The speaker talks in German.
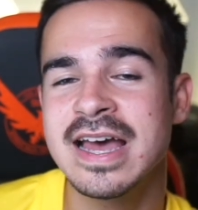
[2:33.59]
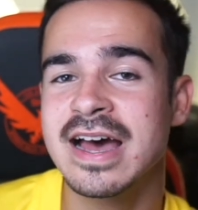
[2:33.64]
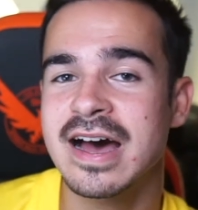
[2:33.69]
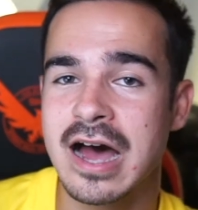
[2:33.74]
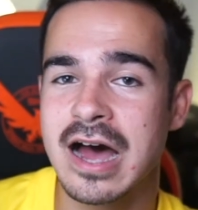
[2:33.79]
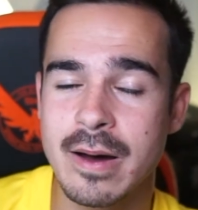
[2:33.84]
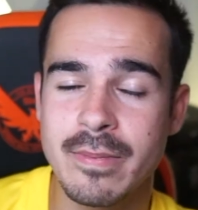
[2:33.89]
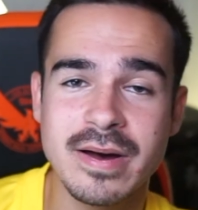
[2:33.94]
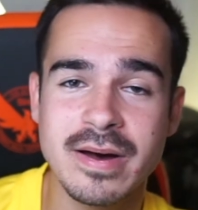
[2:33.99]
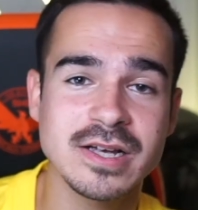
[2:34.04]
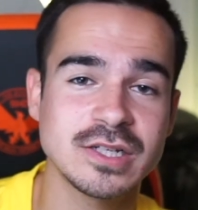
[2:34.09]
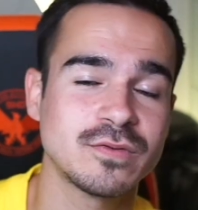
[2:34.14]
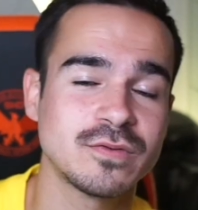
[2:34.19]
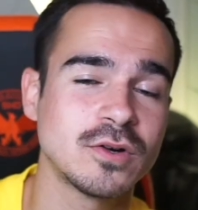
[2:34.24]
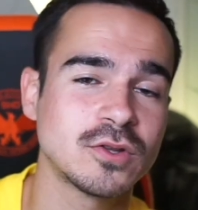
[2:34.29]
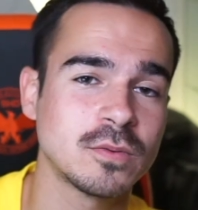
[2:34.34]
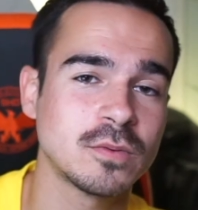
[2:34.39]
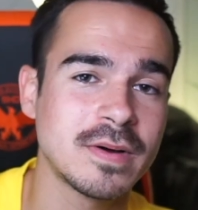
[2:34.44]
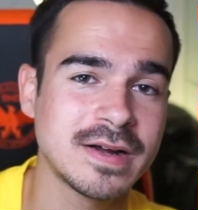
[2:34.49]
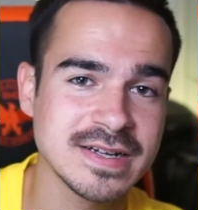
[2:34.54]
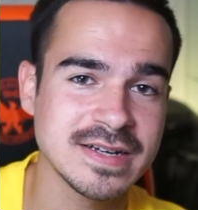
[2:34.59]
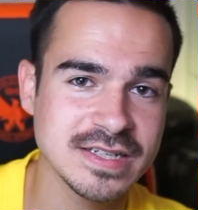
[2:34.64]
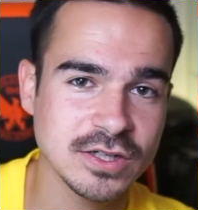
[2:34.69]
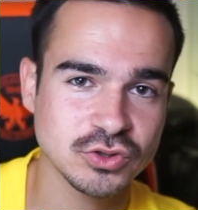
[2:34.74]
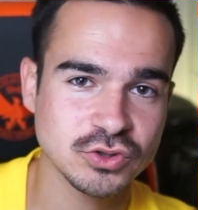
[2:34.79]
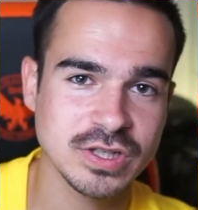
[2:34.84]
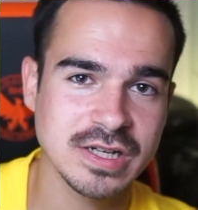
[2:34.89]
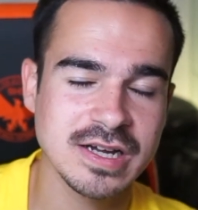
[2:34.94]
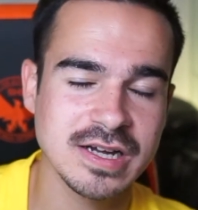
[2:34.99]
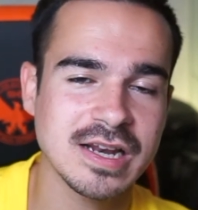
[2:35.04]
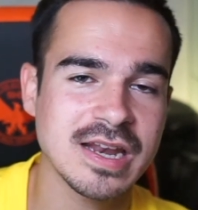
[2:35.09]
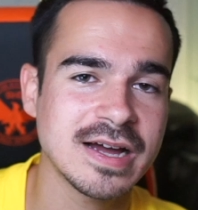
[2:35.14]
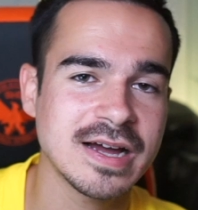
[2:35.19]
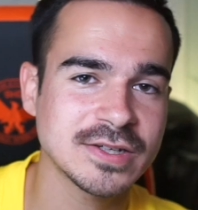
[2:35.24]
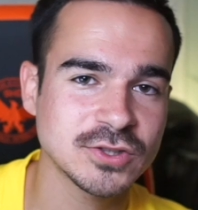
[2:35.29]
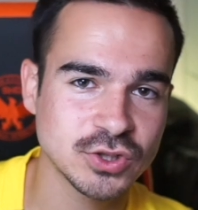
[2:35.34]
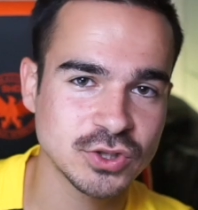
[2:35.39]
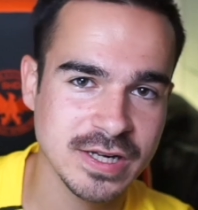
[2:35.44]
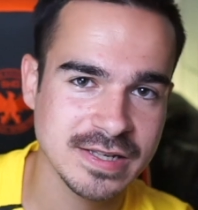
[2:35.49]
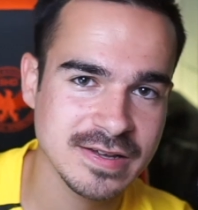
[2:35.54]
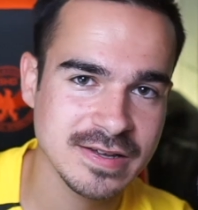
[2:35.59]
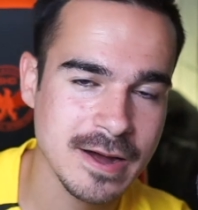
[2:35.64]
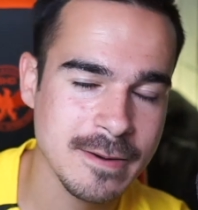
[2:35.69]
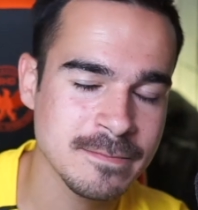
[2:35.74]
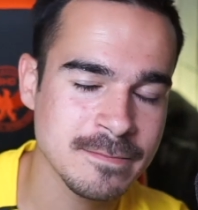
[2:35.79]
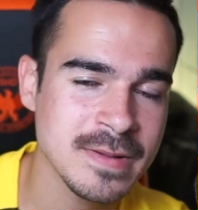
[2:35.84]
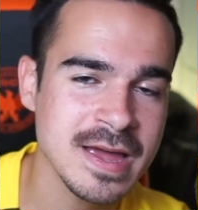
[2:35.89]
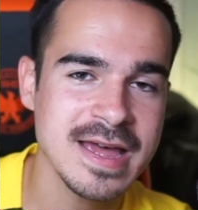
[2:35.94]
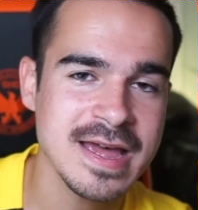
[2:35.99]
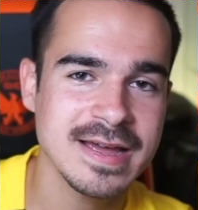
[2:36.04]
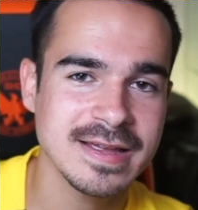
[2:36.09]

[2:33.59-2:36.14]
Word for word: Aber ich wollte nochmal an dieser Stelle klargestellt haben,